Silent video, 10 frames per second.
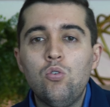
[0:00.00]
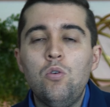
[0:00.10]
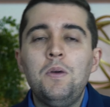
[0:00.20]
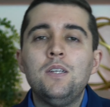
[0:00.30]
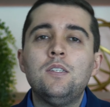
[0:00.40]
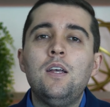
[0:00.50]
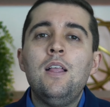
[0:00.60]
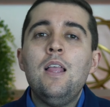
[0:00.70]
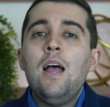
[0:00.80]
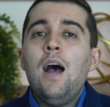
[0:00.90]
começa
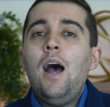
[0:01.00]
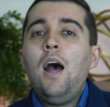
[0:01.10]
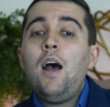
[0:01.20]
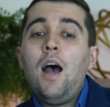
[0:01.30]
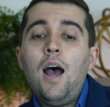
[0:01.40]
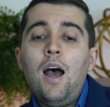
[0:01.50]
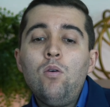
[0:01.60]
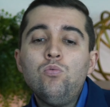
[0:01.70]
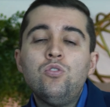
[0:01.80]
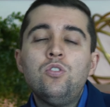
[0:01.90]
a
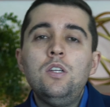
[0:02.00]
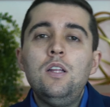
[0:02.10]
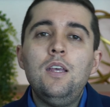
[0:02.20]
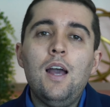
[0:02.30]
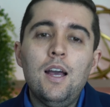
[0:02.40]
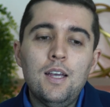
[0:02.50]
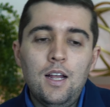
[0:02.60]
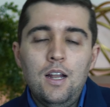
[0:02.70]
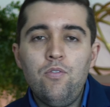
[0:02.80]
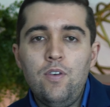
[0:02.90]
auxiliar
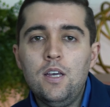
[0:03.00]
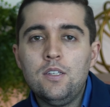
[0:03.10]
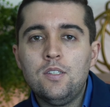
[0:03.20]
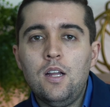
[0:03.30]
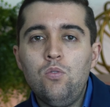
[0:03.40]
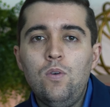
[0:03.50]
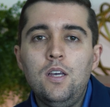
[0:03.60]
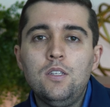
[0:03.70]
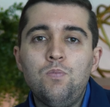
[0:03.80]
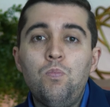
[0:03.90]
aquela veia que está doente.